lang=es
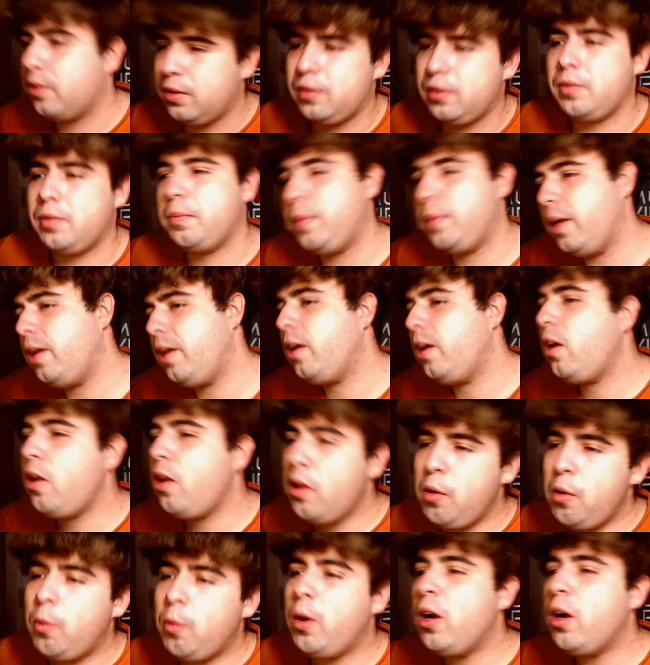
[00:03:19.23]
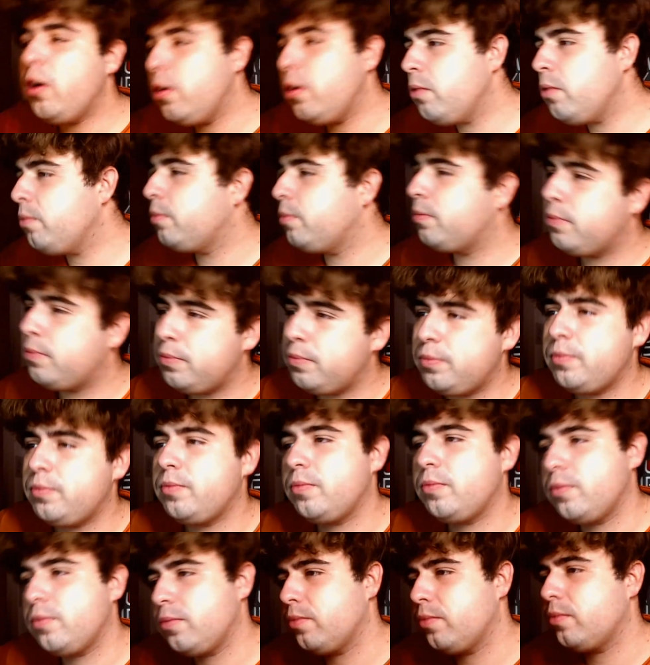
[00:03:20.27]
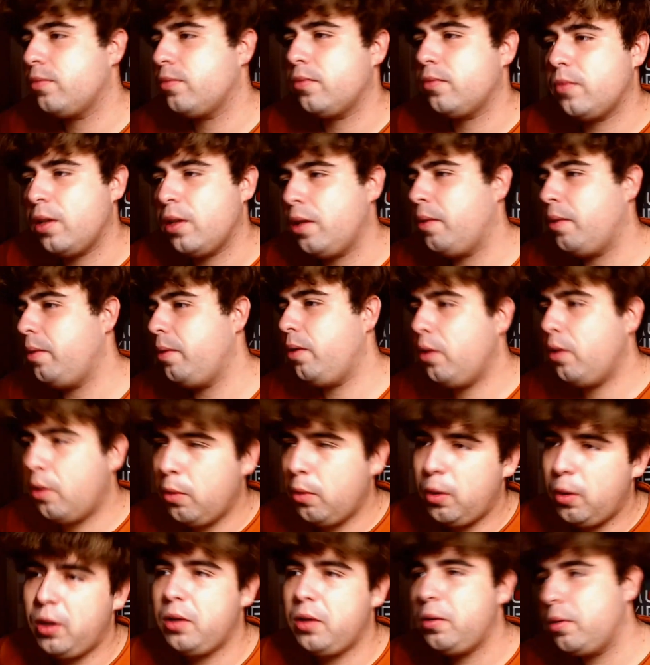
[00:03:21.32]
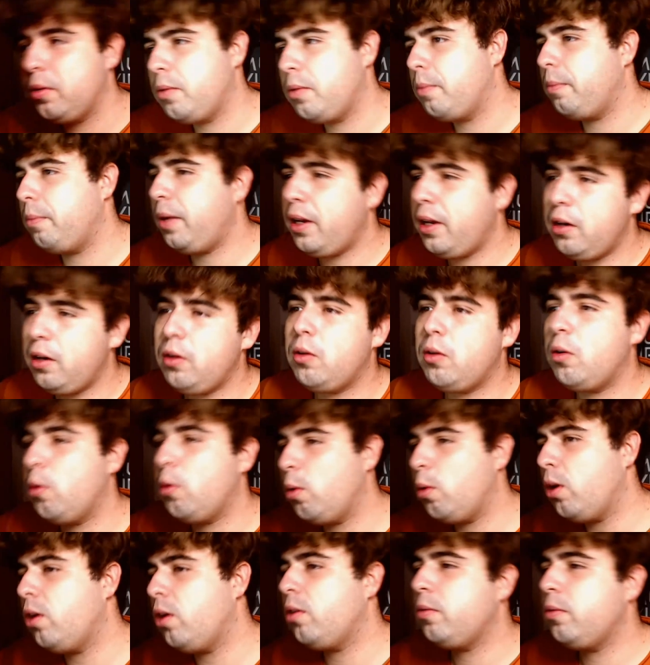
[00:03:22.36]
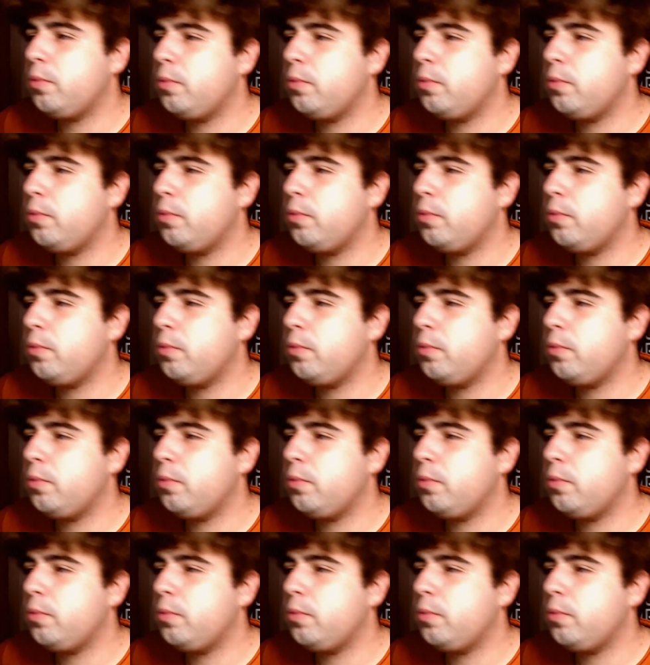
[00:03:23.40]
Been there a while. You know what? Been there